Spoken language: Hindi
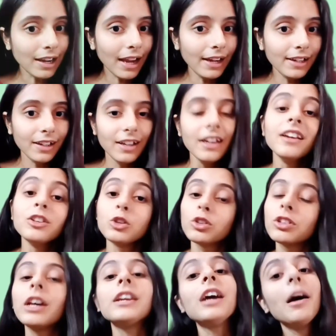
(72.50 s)
लाइट जो
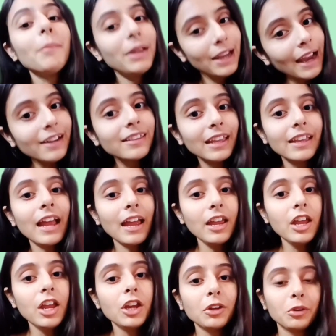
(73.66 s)
सन हमें लाइट दे रहा
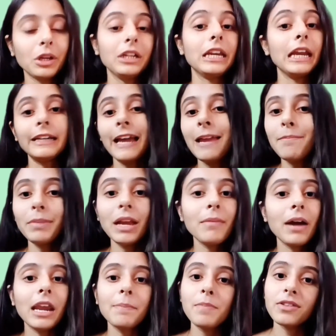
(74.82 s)
है क्योंकि डे टाइम पे
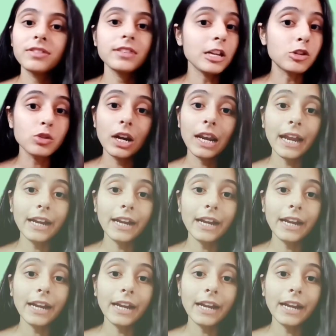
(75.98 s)
हमारे पास नेचुरल